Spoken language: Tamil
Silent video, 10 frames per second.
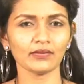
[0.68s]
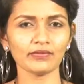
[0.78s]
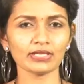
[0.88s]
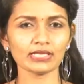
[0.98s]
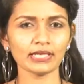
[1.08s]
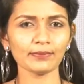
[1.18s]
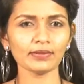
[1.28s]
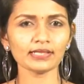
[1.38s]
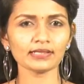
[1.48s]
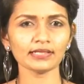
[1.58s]
விடுதலை
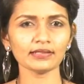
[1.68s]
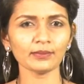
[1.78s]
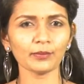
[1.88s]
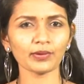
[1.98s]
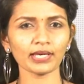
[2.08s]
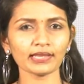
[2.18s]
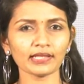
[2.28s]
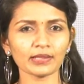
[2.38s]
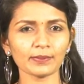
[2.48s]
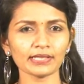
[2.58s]
புலிகளின் முக்கிய
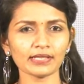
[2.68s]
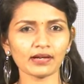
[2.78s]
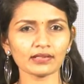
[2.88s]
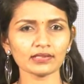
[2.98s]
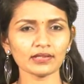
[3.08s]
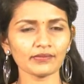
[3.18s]
தளபதியான